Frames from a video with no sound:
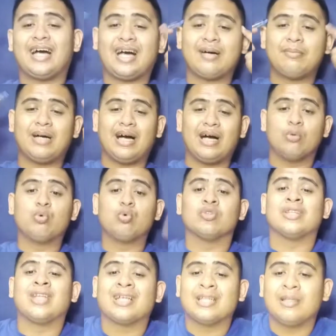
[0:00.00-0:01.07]
ng mga
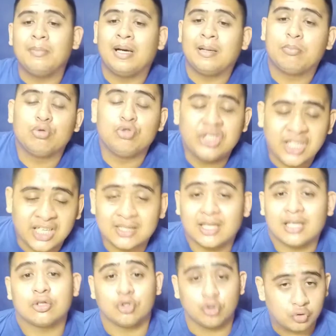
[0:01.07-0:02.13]
utak ng mga
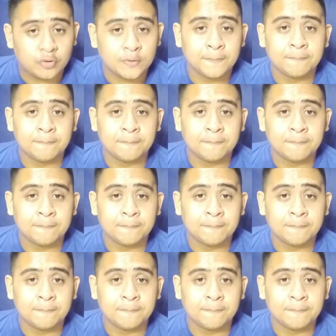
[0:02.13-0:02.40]
punyetang ito